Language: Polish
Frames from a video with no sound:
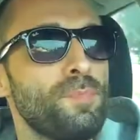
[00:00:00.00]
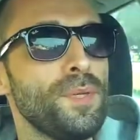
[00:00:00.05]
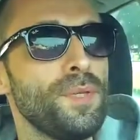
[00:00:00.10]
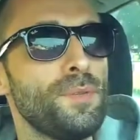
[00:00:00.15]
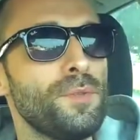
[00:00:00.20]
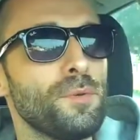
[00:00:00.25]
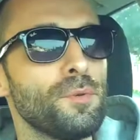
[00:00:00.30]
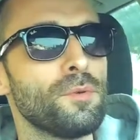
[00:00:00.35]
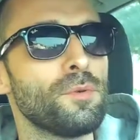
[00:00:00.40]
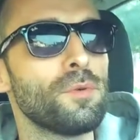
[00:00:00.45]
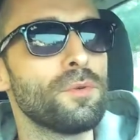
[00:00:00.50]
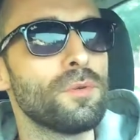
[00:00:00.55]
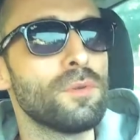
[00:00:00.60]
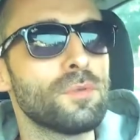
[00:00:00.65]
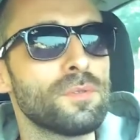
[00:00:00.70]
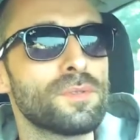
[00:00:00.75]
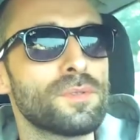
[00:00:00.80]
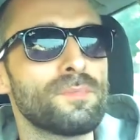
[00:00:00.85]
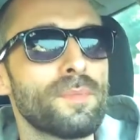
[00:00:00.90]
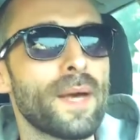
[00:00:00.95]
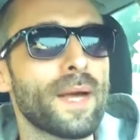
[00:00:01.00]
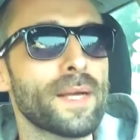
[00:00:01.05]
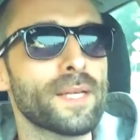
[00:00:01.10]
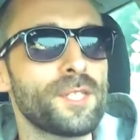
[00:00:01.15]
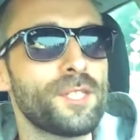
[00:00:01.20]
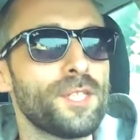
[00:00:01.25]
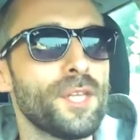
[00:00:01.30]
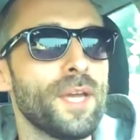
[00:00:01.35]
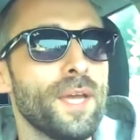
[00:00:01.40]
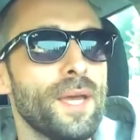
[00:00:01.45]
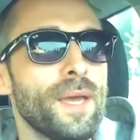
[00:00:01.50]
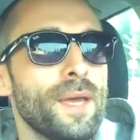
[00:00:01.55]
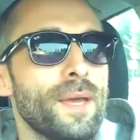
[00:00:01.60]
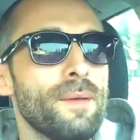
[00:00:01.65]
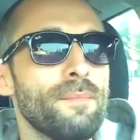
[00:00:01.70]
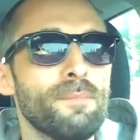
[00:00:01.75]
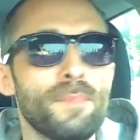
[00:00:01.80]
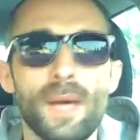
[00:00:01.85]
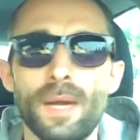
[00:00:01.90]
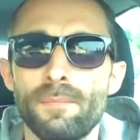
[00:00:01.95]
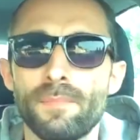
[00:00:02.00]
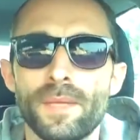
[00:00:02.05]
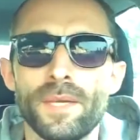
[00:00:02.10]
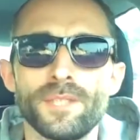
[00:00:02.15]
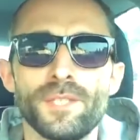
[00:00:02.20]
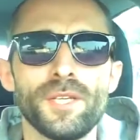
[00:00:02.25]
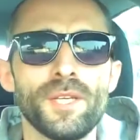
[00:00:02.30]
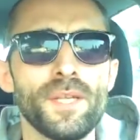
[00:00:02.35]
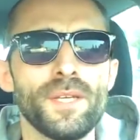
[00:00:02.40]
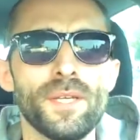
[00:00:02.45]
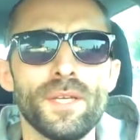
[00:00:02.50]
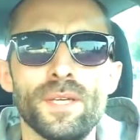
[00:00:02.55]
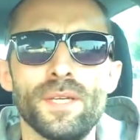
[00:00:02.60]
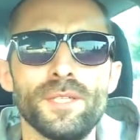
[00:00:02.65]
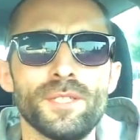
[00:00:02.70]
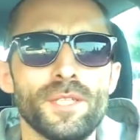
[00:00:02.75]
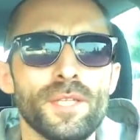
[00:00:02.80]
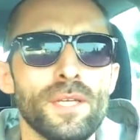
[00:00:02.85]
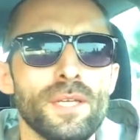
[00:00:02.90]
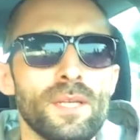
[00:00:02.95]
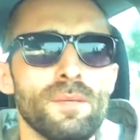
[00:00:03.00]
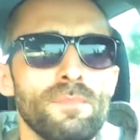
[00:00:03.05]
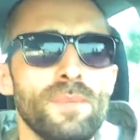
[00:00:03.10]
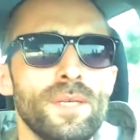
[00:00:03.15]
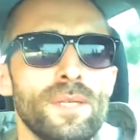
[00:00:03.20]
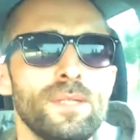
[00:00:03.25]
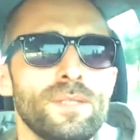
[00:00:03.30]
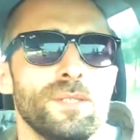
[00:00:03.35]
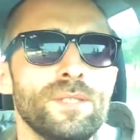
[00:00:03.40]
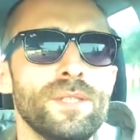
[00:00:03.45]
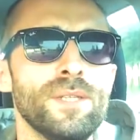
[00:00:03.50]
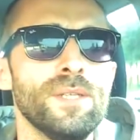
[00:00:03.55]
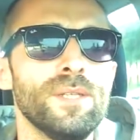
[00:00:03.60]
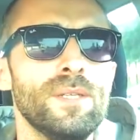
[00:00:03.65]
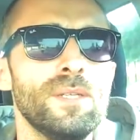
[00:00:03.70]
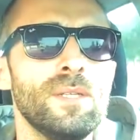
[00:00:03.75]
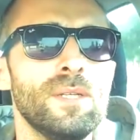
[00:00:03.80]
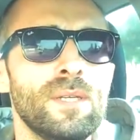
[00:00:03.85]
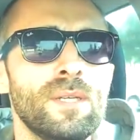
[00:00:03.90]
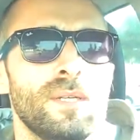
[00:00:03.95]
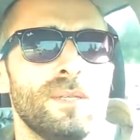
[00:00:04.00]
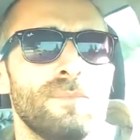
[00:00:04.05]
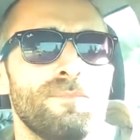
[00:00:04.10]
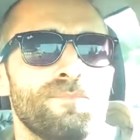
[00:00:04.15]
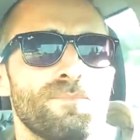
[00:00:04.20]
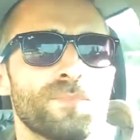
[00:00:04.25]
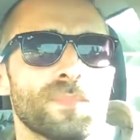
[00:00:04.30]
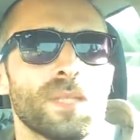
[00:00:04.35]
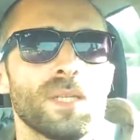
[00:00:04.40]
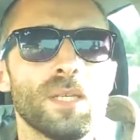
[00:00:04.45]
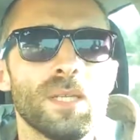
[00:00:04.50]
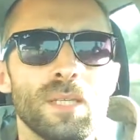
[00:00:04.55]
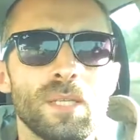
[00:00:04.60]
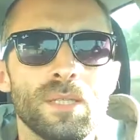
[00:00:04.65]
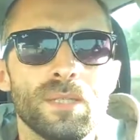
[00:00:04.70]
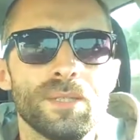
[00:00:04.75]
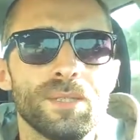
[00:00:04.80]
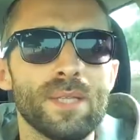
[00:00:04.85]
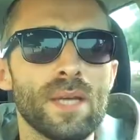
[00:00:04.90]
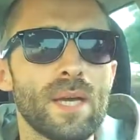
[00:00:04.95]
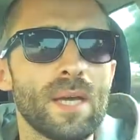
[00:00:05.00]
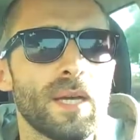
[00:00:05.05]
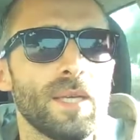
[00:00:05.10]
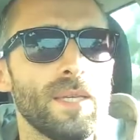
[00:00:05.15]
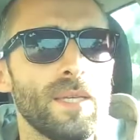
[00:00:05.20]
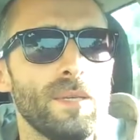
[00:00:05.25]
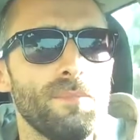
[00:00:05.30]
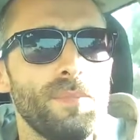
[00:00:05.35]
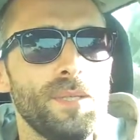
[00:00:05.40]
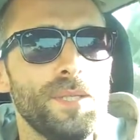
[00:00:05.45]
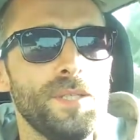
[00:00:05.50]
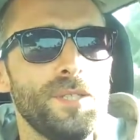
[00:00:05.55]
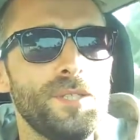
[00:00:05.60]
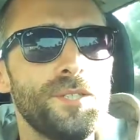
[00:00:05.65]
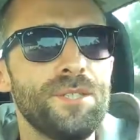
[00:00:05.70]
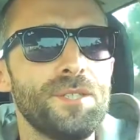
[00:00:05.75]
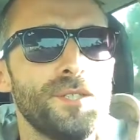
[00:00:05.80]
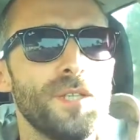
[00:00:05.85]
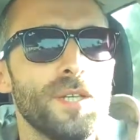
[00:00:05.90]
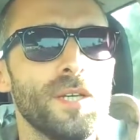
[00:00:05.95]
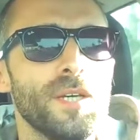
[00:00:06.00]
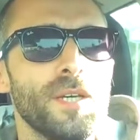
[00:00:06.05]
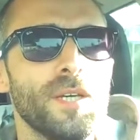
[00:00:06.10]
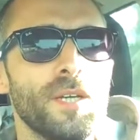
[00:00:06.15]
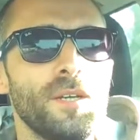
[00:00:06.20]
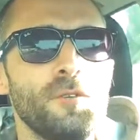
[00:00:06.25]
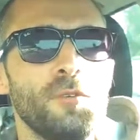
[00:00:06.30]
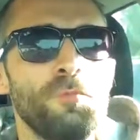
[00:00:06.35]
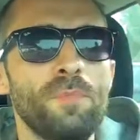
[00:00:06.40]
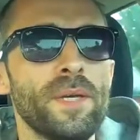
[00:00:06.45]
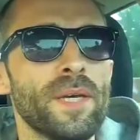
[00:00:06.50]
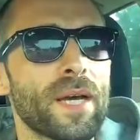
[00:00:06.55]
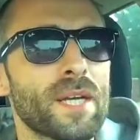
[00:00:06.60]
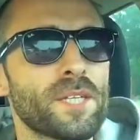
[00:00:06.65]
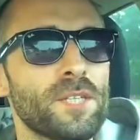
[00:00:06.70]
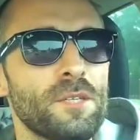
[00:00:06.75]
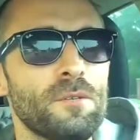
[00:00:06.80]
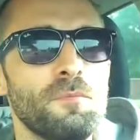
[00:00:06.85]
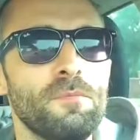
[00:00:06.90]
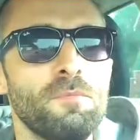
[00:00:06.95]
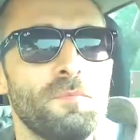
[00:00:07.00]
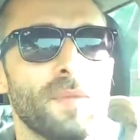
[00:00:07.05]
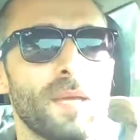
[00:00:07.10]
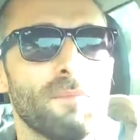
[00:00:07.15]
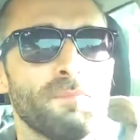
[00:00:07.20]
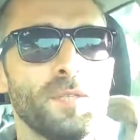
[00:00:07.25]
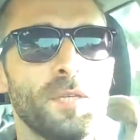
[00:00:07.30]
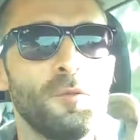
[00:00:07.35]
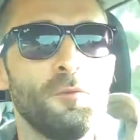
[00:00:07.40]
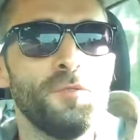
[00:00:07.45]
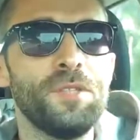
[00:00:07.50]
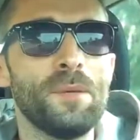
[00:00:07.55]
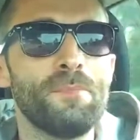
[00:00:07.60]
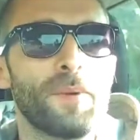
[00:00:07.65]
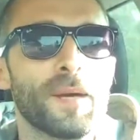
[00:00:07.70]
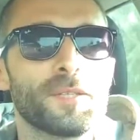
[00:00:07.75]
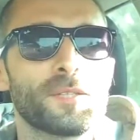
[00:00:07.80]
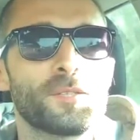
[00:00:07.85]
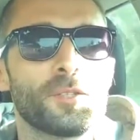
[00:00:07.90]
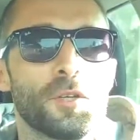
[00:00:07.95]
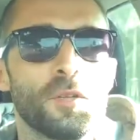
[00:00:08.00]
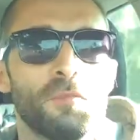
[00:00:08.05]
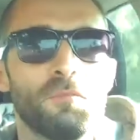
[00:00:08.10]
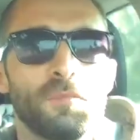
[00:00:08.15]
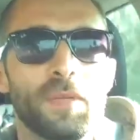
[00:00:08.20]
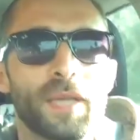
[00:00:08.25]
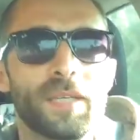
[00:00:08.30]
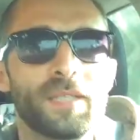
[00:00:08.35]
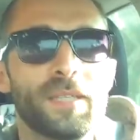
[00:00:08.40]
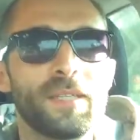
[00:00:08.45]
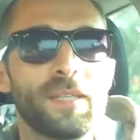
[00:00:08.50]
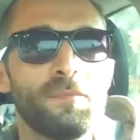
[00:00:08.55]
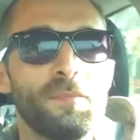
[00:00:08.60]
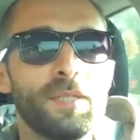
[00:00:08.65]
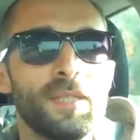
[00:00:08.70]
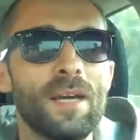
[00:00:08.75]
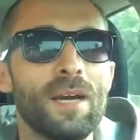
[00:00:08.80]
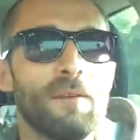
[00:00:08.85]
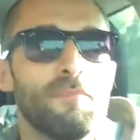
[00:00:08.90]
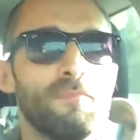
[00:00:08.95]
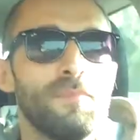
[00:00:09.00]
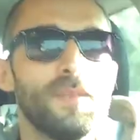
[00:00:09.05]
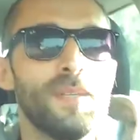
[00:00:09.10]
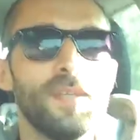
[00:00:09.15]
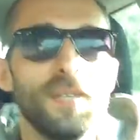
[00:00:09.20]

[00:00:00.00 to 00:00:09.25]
Pitu z Maxiem. Mam nadzieję, że będzie zajebiście. Lubię jak się na mnie ludzie patrzą, jak ich mijam